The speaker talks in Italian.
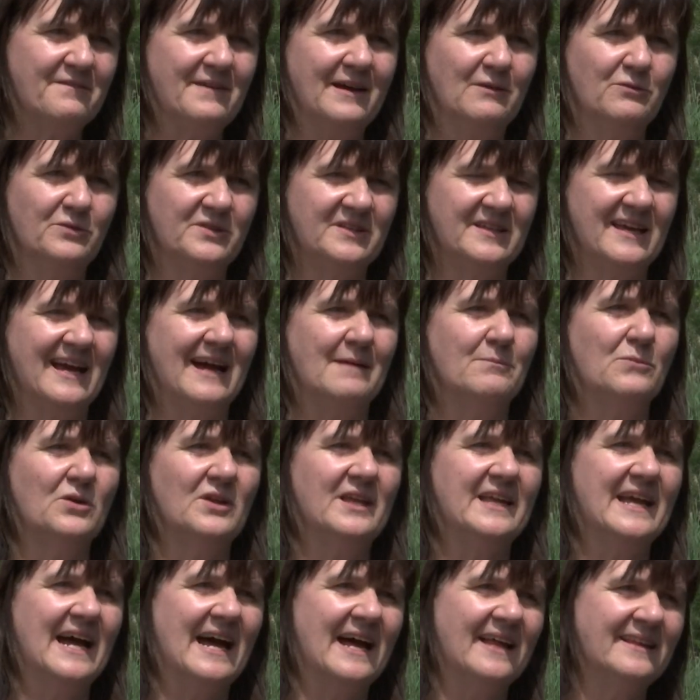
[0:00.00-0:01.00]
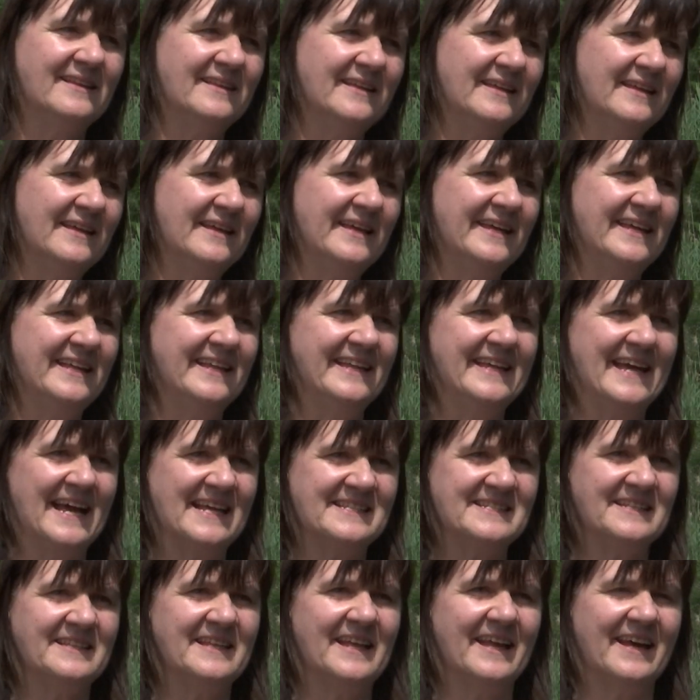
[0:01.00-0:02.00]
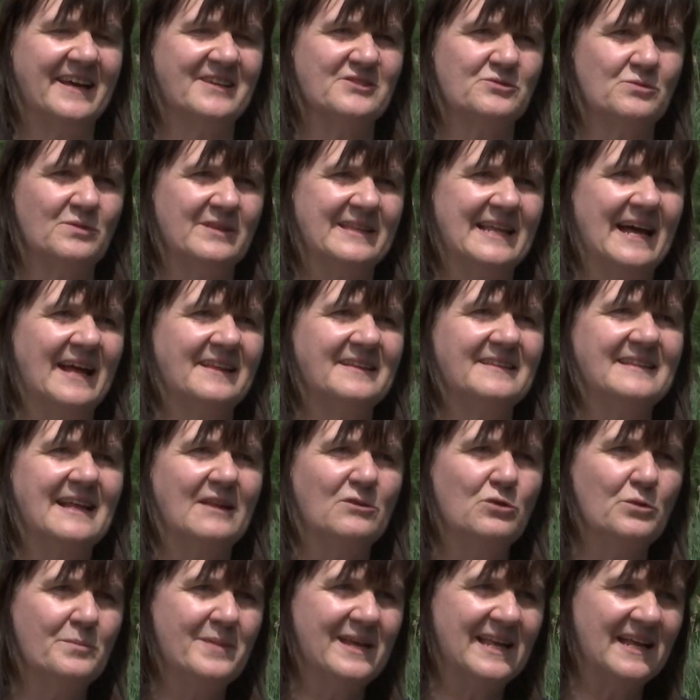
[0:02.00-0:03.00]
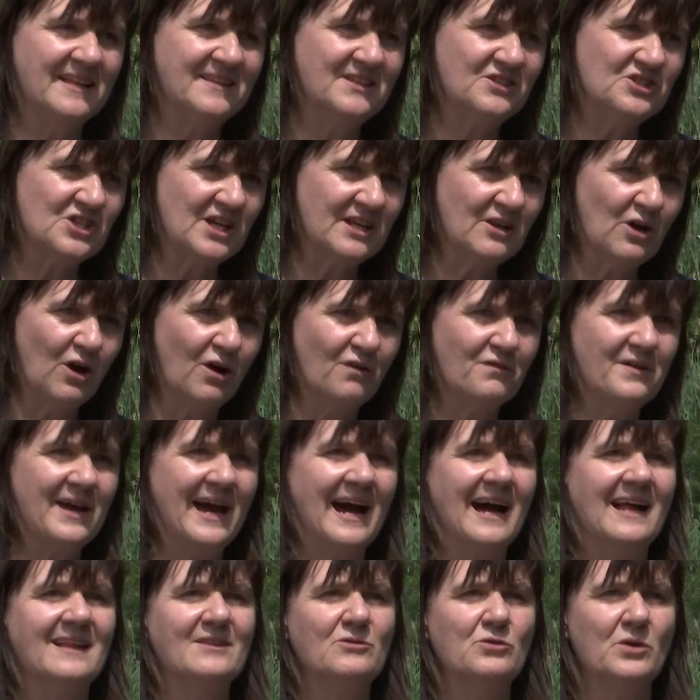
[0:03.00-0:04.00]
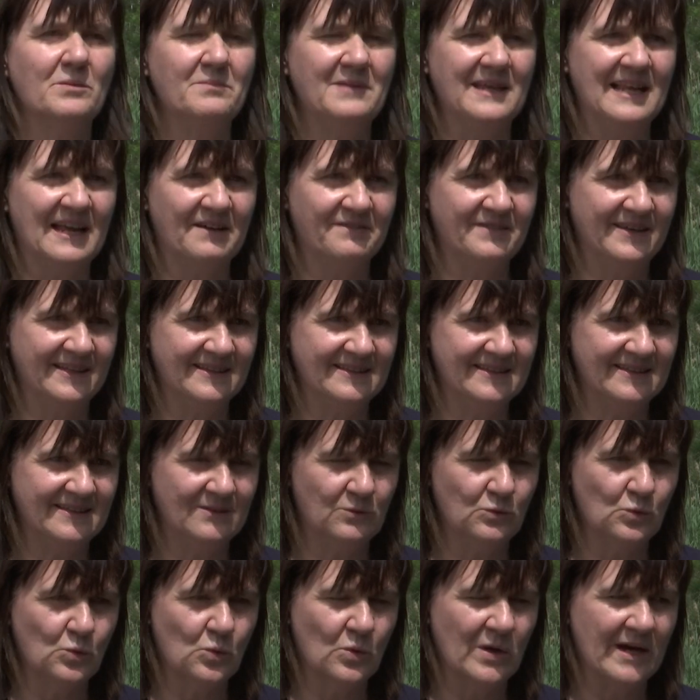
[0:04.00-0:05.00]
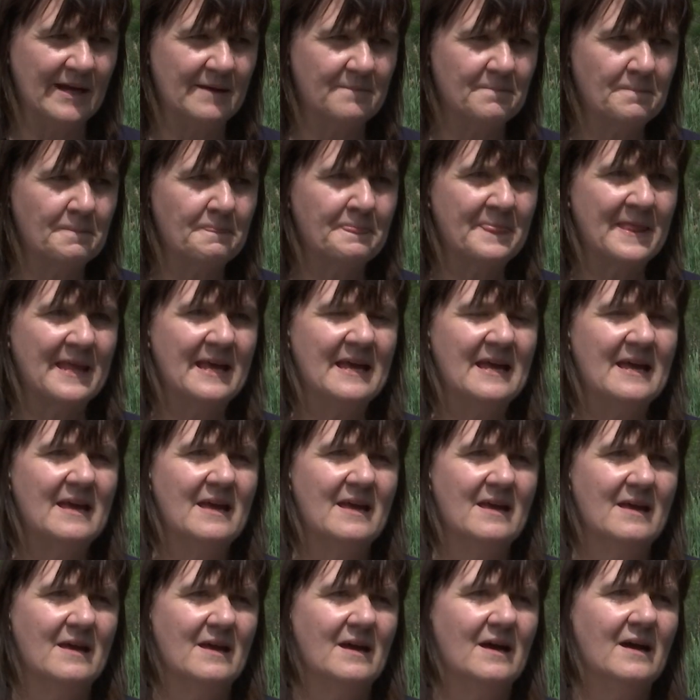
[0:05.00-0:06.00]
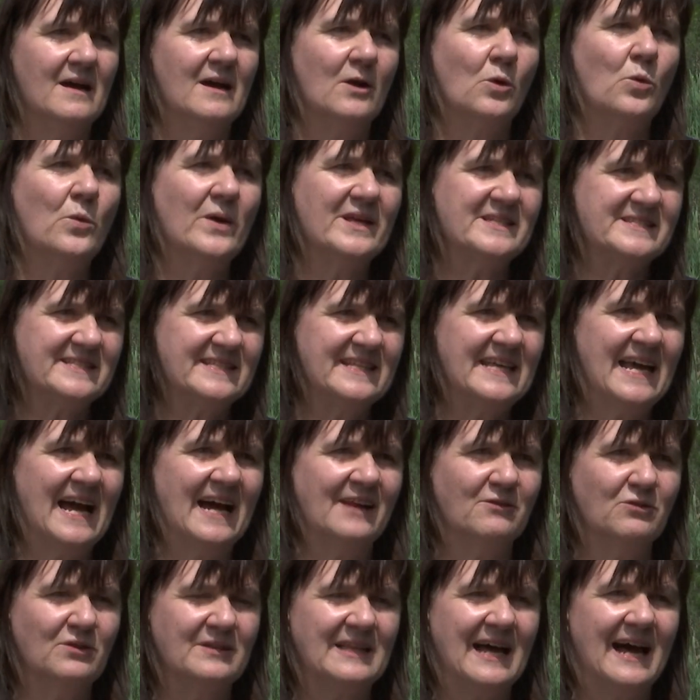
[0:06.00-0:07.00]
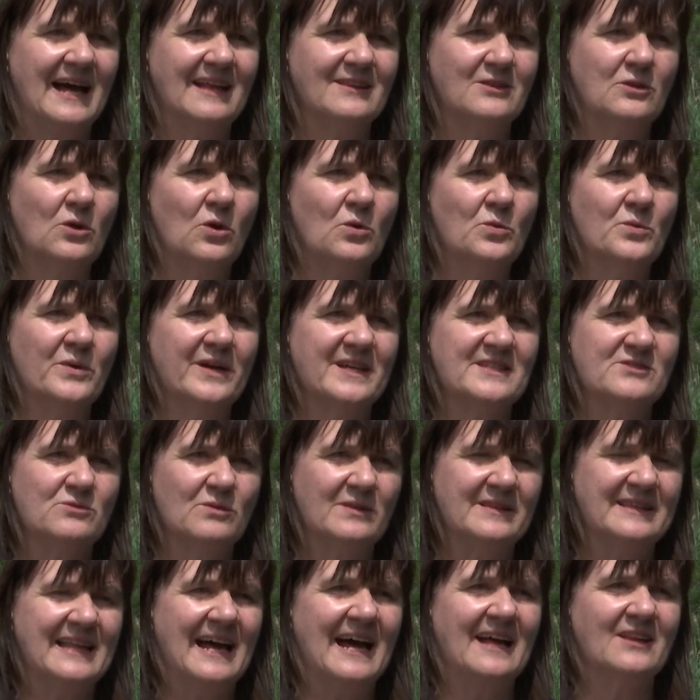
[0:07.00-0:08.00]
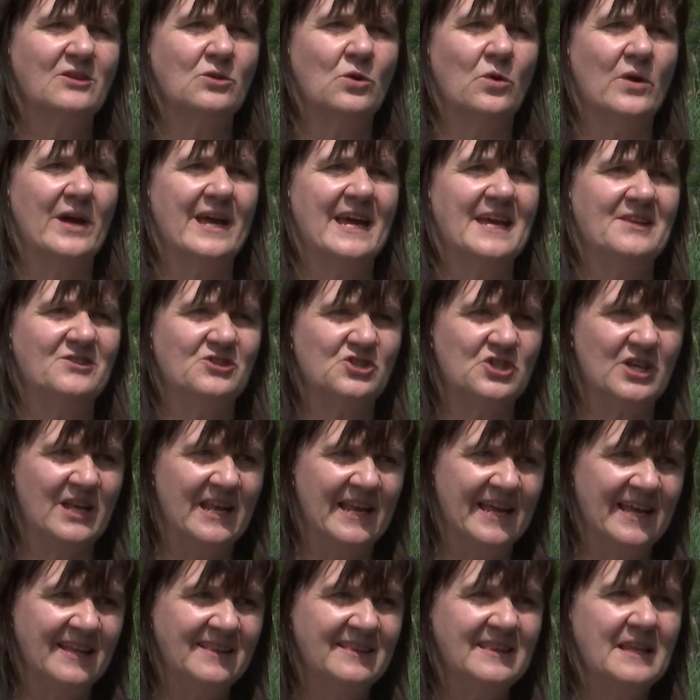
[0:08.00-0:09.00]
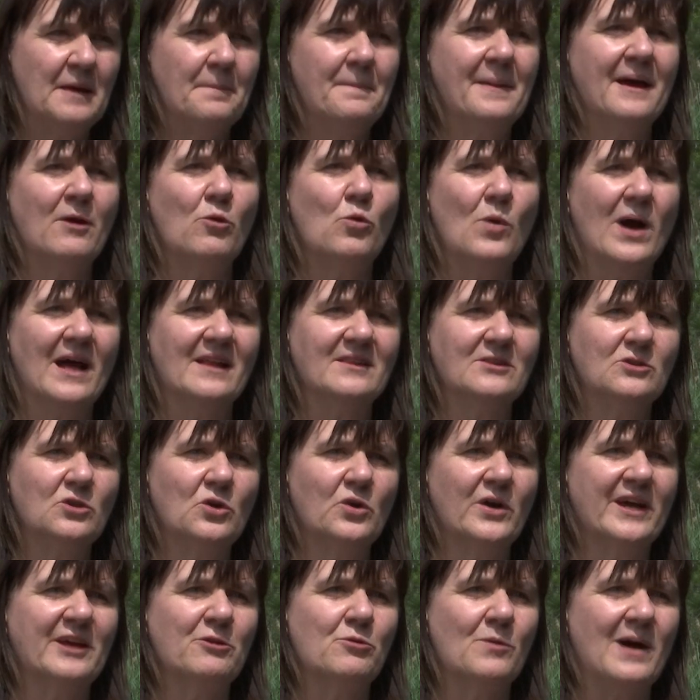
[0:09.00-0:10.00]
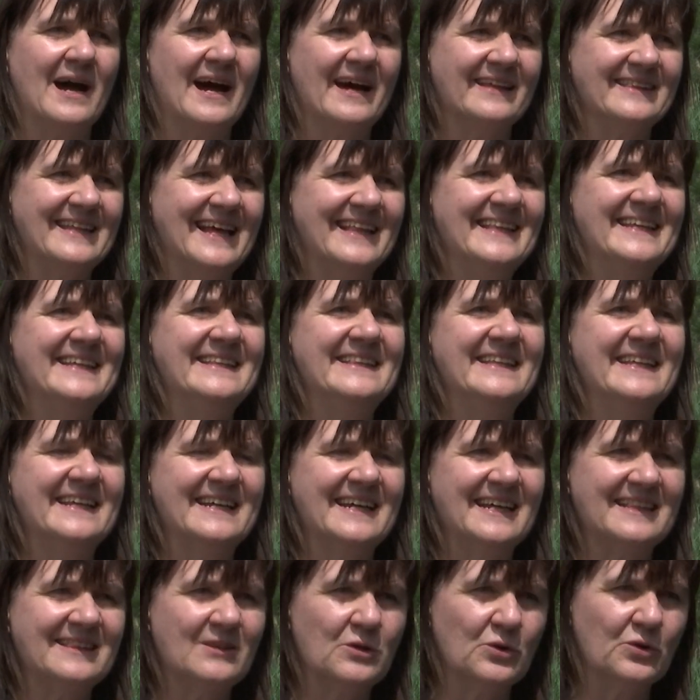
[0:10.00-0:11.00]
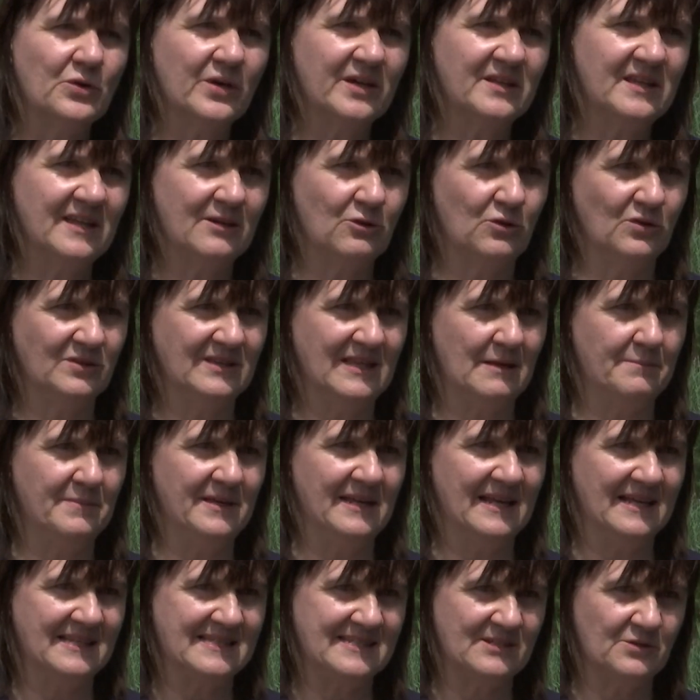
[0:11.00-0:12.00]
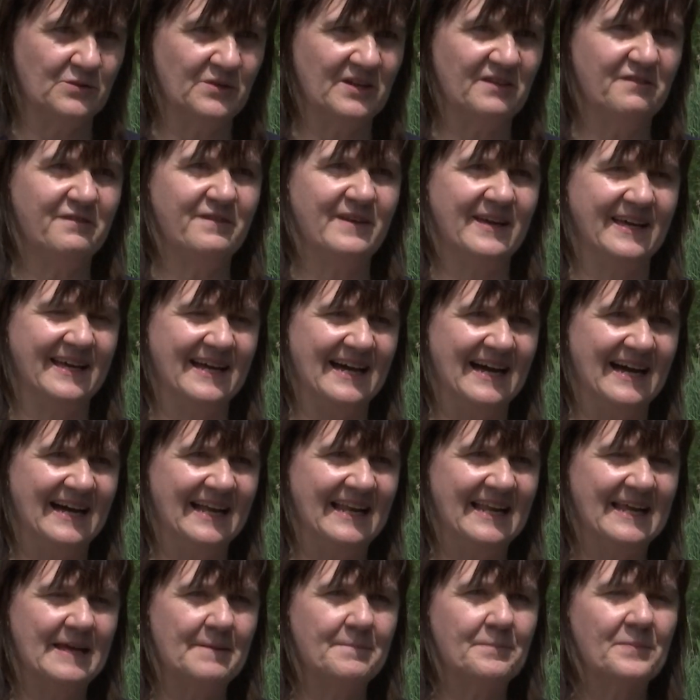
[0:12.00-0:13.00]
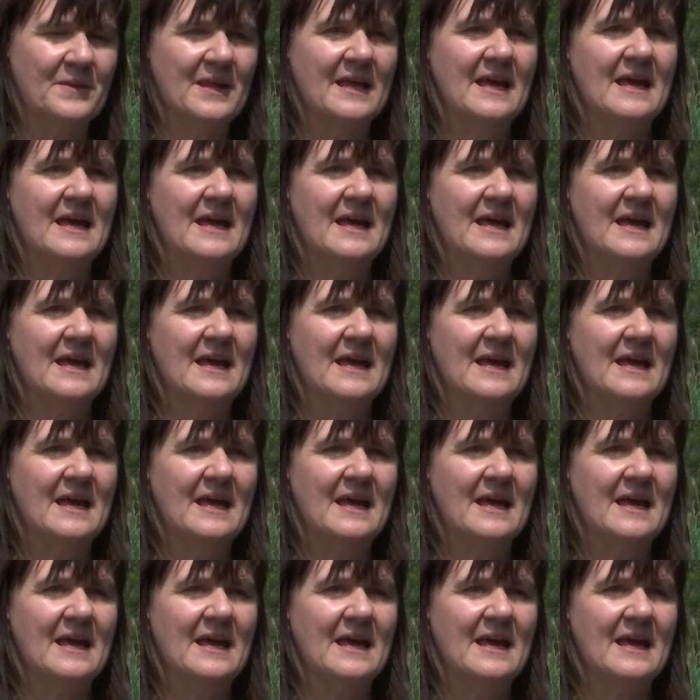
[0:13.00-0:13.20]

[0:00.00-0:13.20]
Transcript: valutiamo gli anni, gli esiti e i risultati dal 2019 al 2022. Uh, eh, questi hanno dato un risultato eccellente per quanto riguarda gli indicatori di contaminazione fecale.